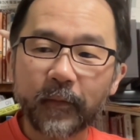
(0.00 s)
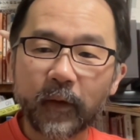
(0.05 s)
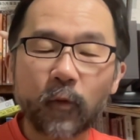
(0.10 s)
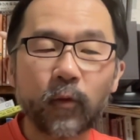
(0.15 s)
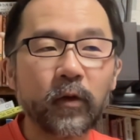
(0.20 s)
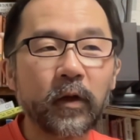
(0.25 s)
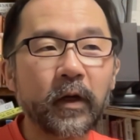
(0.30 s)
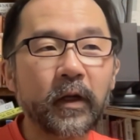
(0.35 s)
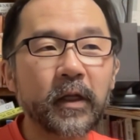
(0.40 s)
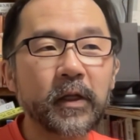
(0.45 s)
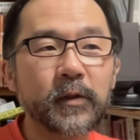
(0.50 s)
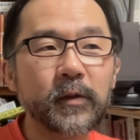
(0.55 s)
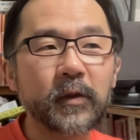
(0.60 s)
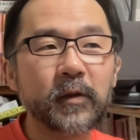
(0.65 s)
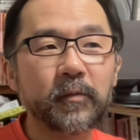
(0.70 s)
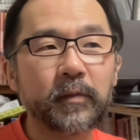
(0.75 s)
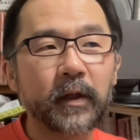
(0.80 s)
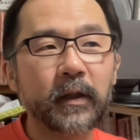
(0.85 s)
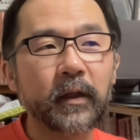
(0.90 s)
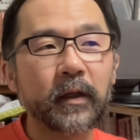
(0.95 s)
この間
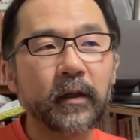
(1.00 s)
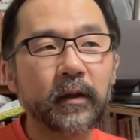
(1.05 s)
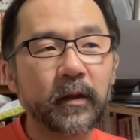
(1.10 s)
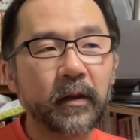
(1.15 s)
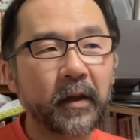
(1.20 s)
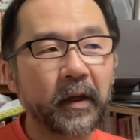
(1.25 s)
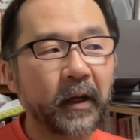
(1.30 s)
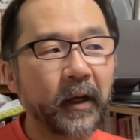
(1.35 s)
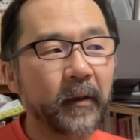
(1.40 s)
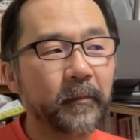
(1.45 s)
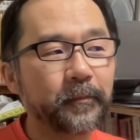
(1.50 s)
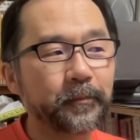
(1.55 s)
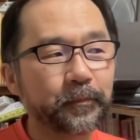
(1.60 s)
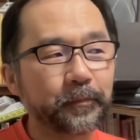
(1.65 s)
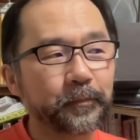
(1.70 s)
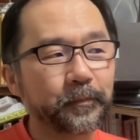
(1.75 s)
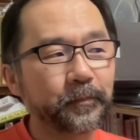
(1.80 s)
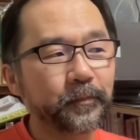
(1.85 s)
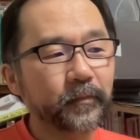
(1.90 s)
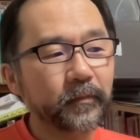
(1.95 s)
スーパーに行って、
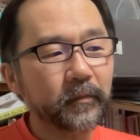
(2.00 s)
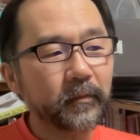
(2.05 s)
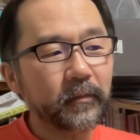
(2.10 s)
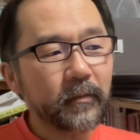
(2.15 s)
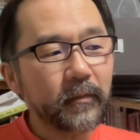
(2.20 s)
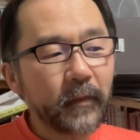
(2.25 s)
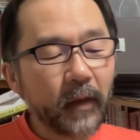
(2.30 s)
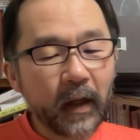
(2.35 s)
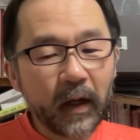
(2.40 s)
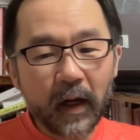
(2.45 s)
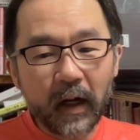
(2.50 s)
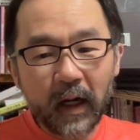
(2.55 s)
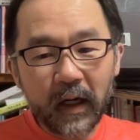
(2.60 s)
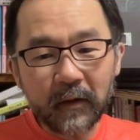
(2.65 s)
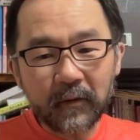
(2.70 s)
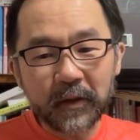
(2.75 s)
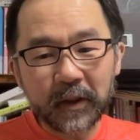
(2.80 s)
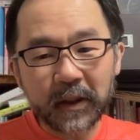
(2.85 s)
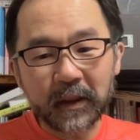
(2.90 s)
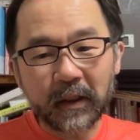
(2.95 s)
あ
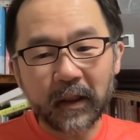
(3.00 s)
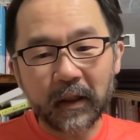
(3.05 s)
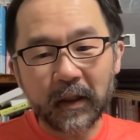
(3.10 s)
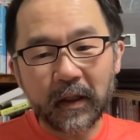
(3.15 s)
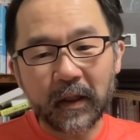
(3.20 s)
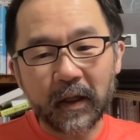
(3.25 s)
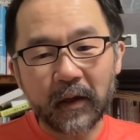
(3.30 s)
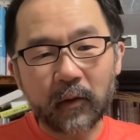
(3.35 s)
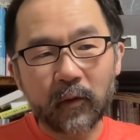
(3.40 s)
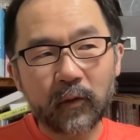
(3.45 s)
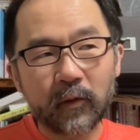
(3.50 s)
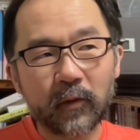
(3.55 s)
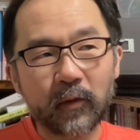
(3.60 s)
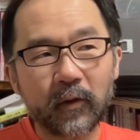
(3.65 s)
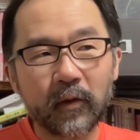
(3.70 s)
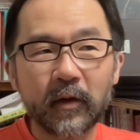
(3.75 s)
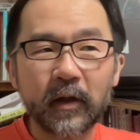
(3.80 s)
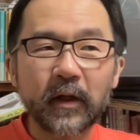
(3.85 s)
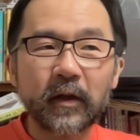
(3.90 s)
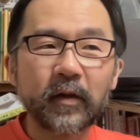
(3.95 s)
る時間になる
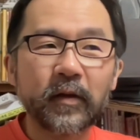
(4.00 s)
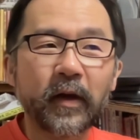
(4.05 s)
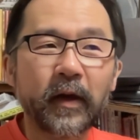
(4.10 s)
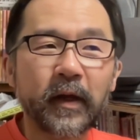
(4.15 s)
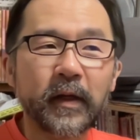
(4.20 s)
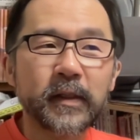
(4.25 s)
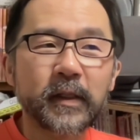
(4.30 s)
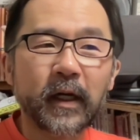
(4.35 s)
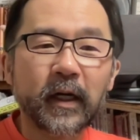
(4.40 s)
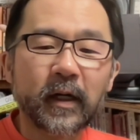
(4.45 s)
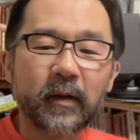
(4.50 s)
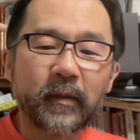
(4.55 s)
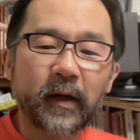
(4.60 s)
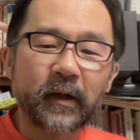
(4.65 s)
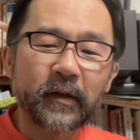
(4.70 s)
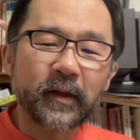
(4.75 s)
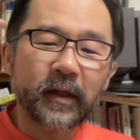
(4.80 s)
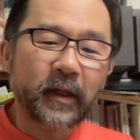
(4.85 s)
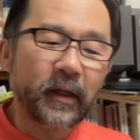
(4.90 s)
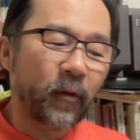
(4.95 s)
と、店員さんが回っ
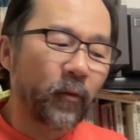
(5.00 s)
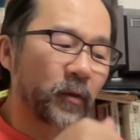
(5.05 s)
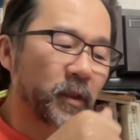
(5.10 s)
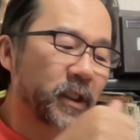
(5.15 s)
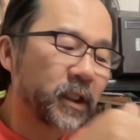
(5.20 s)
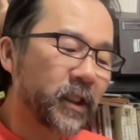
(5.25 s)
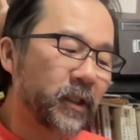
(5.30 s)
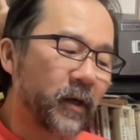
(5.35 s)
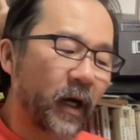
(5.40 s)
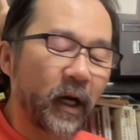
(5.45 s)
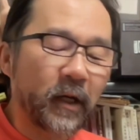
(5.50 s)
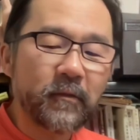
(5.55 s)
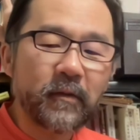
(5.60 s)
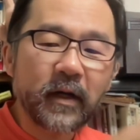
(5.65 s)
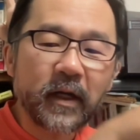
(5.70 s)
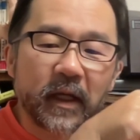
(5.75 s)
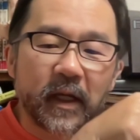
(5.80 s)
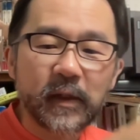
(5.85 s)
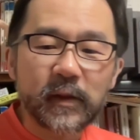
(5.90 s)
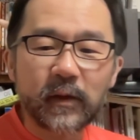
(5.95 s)
てきたこのシール貼るわ
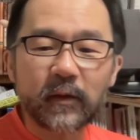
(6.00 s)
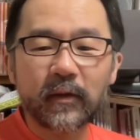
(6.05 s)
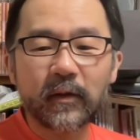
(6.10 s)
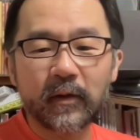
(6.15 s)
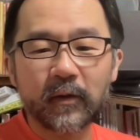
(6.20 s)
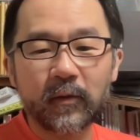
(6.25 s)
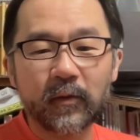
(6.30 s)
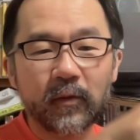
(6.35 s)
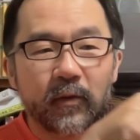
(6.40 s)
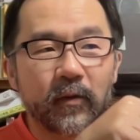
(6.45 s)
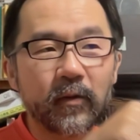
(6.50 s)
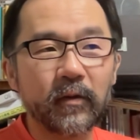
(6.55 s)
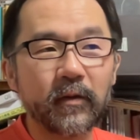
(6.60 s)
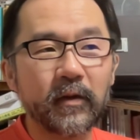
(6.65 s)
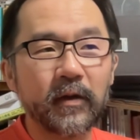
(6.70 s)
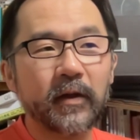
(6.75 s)
けですよ。この